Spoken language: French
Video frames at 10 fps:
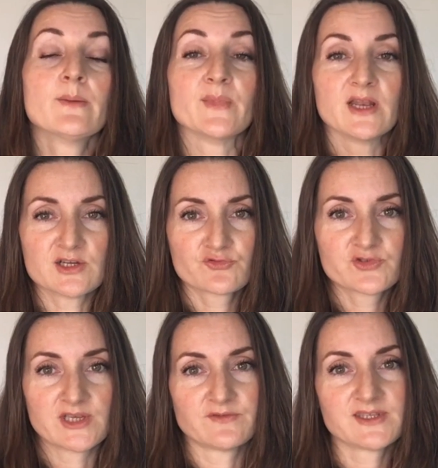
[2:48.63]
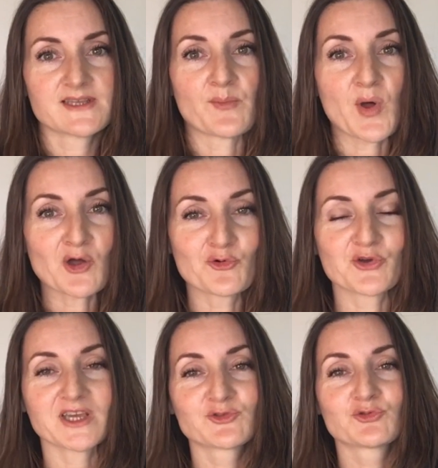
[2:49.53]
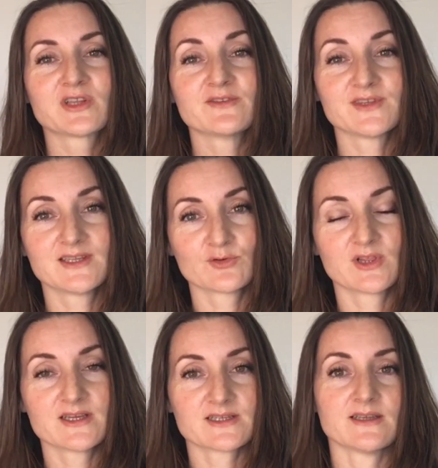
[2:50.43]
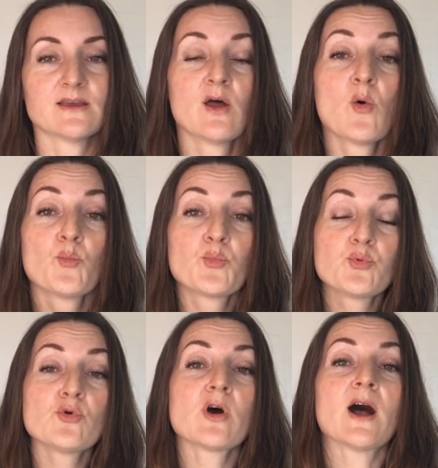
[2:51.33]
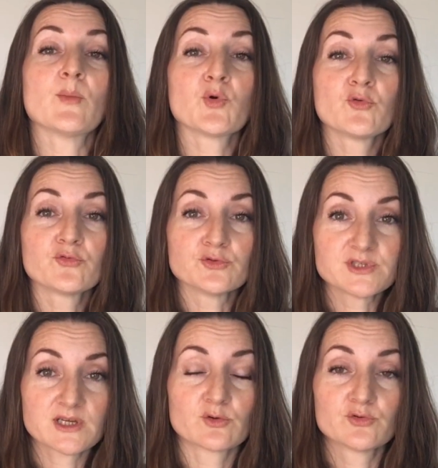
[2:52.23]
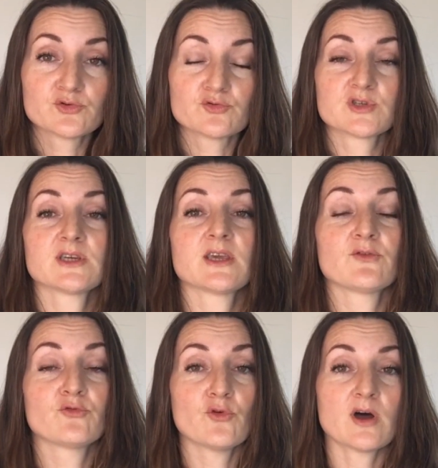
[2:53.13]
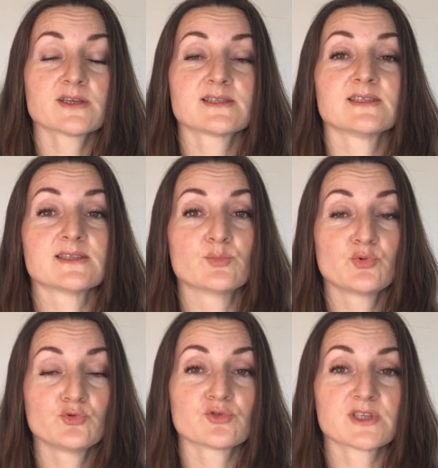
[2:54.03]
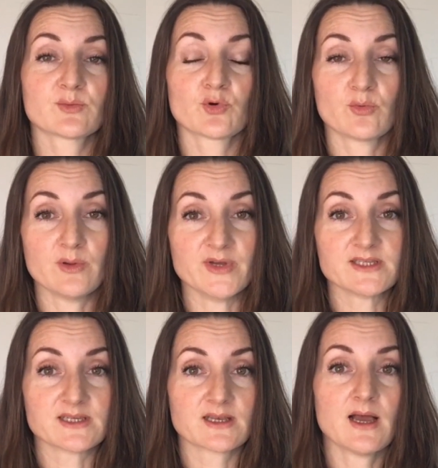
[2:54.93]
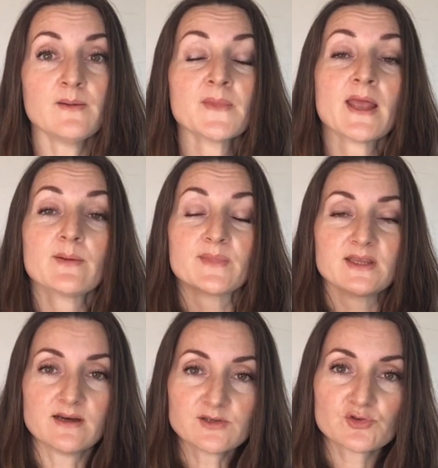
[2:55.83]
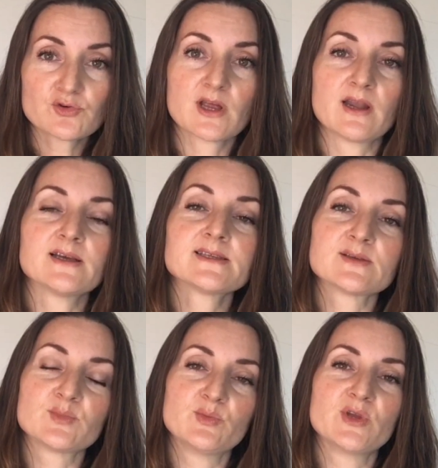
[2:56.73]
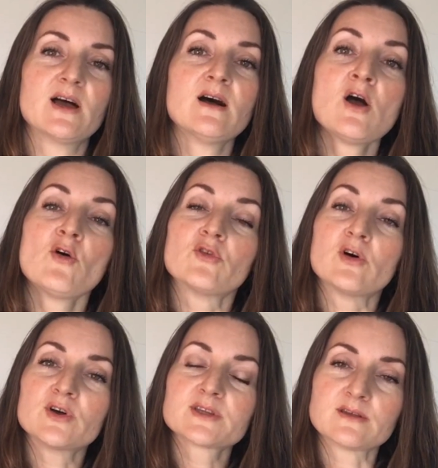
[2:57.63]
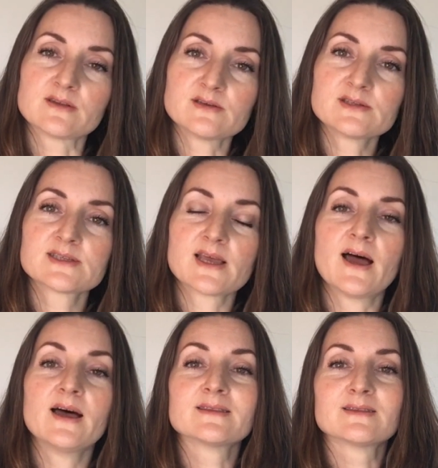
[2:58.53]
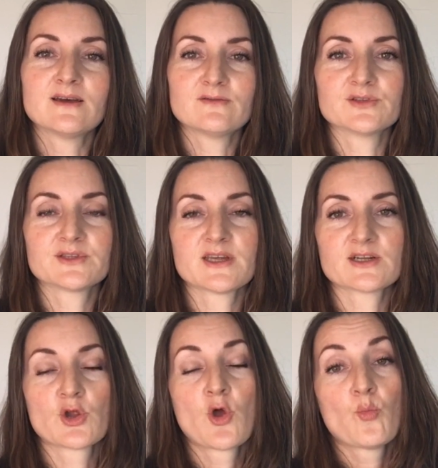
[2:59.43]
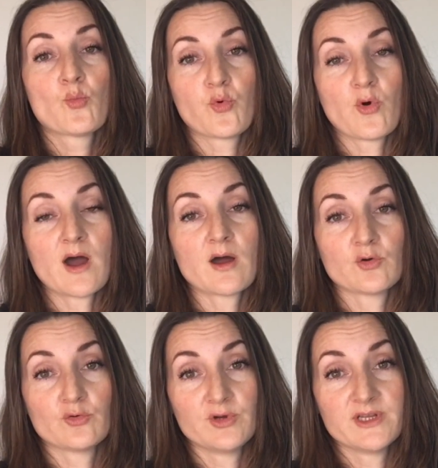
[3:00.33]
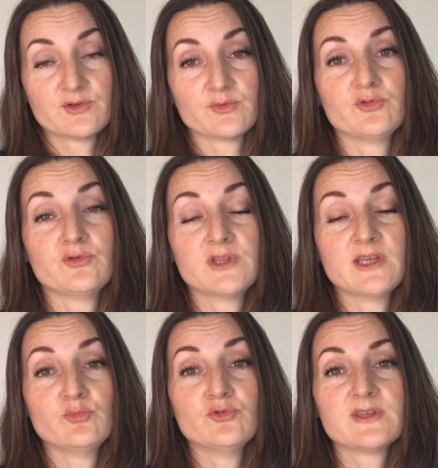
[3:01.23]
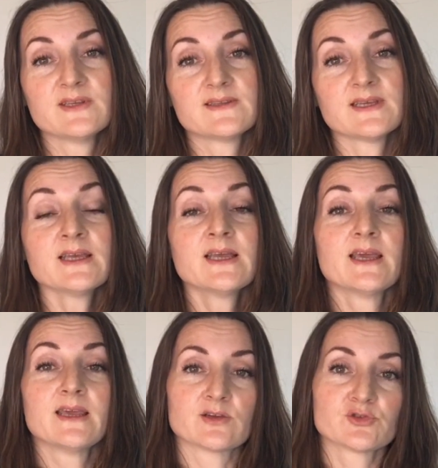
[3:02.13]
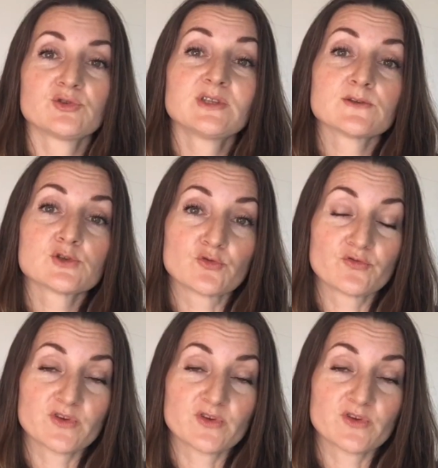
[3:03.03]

Mais là, je vous invite à parcourir toutes les vidéos de la chaîne pour approfondir le sujet et voir si c'est plutôt cette problématique-là. Mais dans ce cas-là, ces bébés-là vont avoir tendance à davantage boire le lait début de tétée et ensuite se